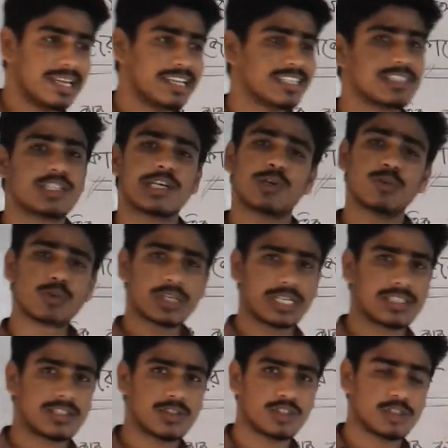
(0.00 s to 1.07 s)
এটা যে কোনো
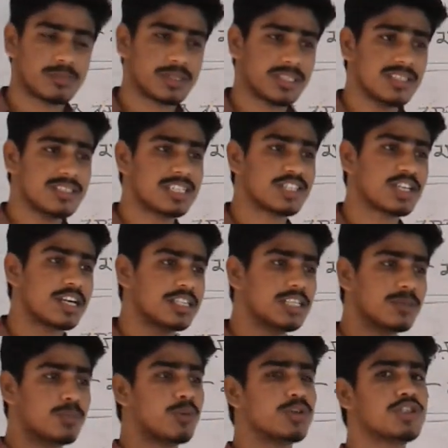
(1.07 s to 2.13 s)
ক্ষেত্রে হতে পারে যে
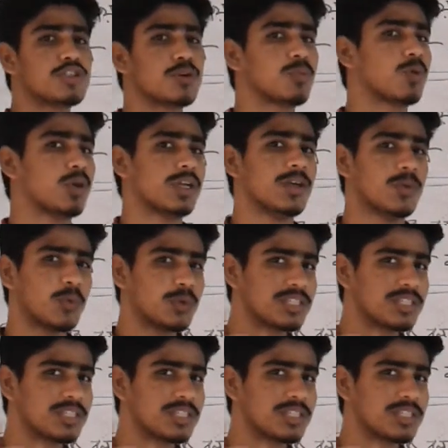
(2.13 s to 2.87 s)
শারীরিক পরিশ্রম করে